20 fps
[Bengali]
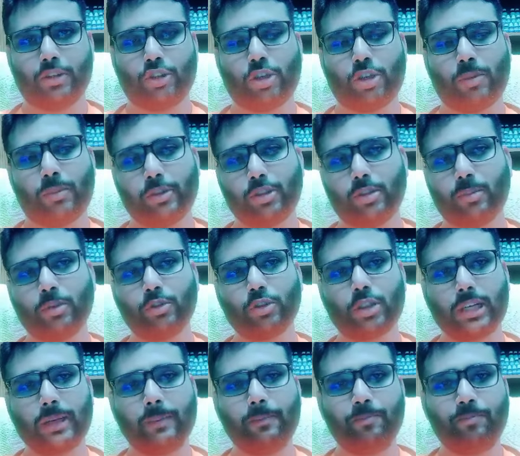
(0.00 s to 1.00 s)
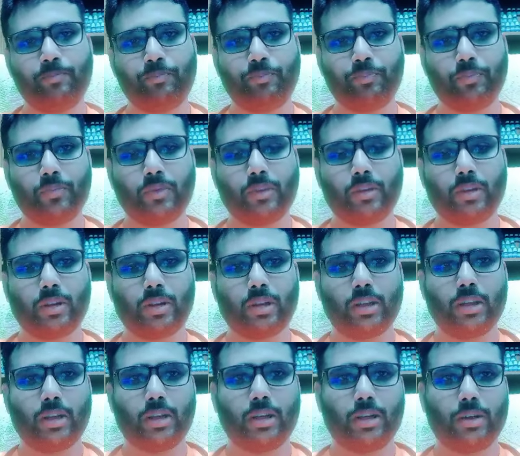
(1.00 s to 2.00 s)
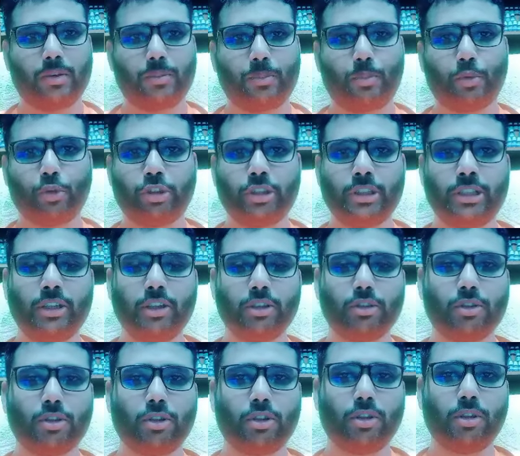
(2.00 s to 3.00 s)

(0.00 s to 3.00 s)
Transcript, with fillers: সম্মানিত বন্ধুরা প্রতিনিয়ত